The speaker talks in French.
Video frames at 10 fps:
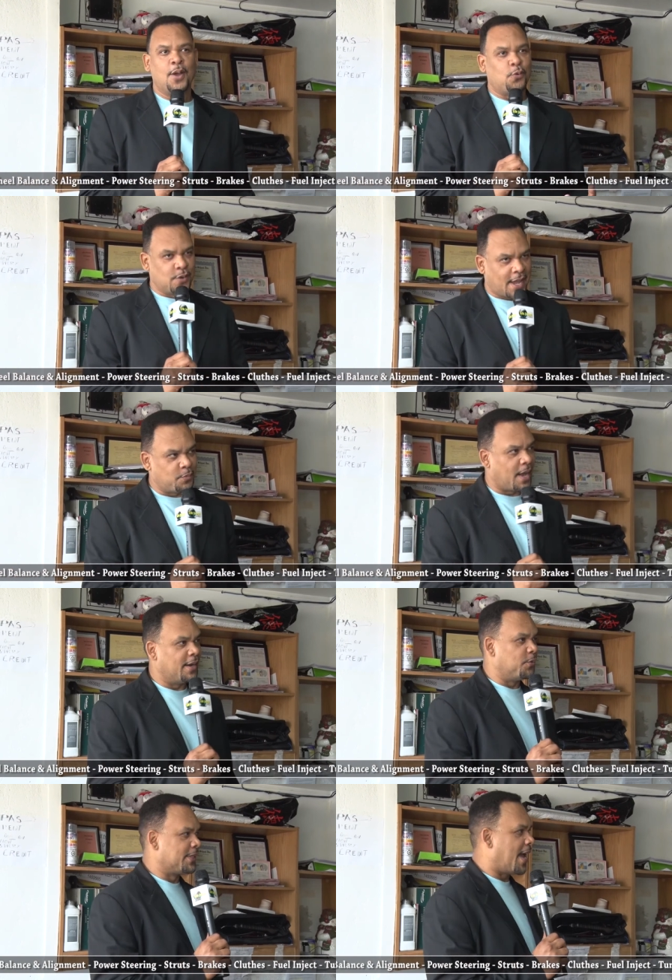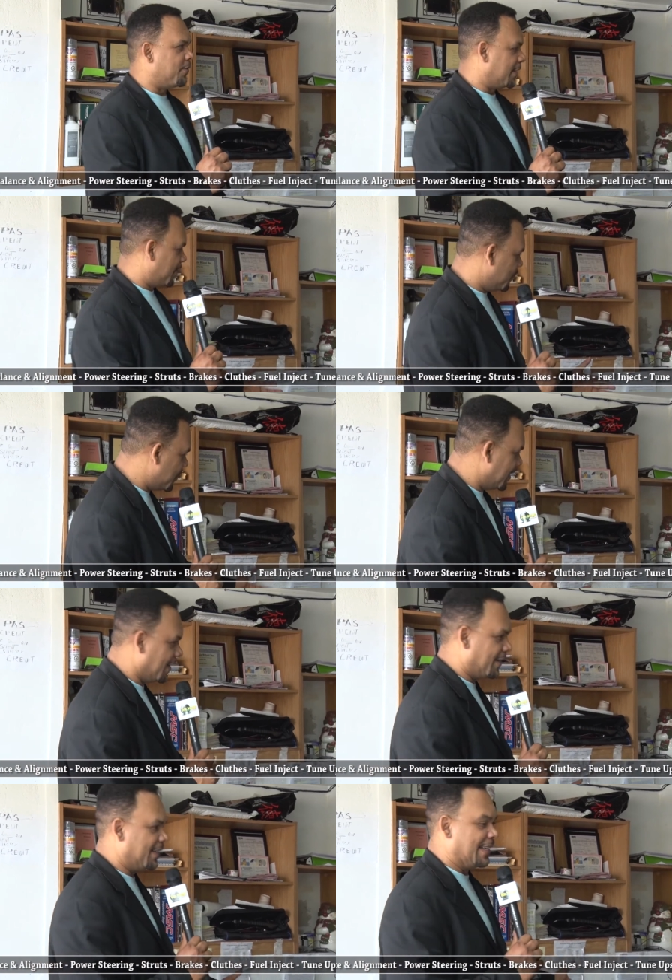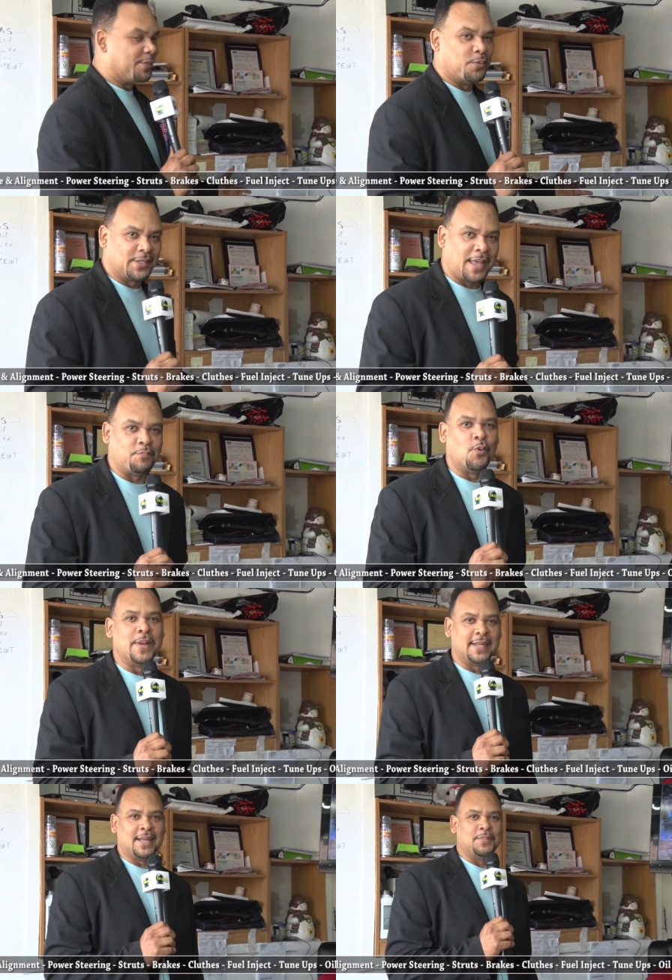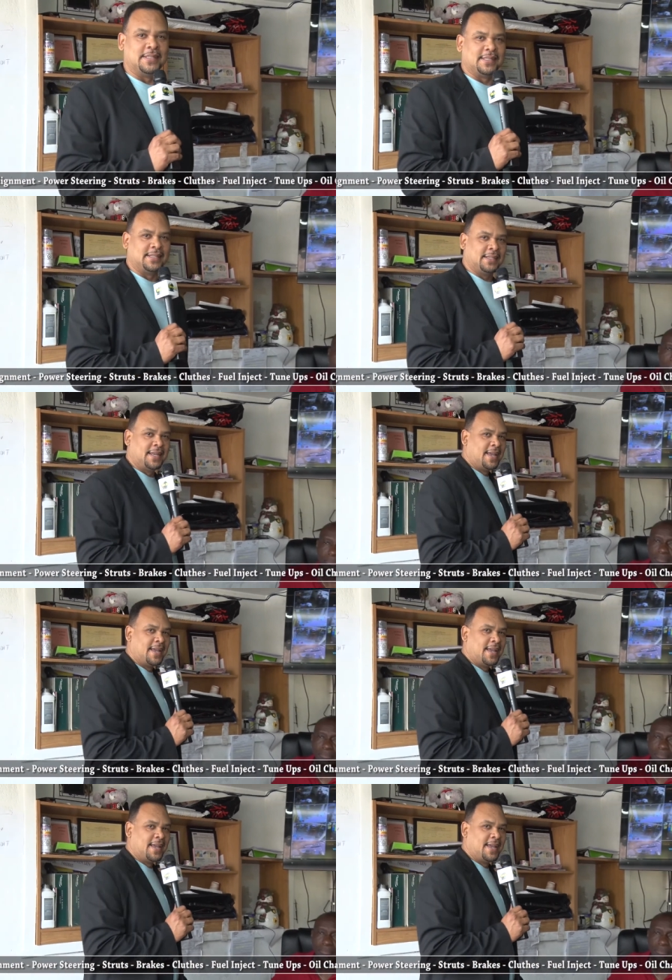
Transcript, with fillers: Nous avons rencontré avec une responsable propriétaire business. Hein.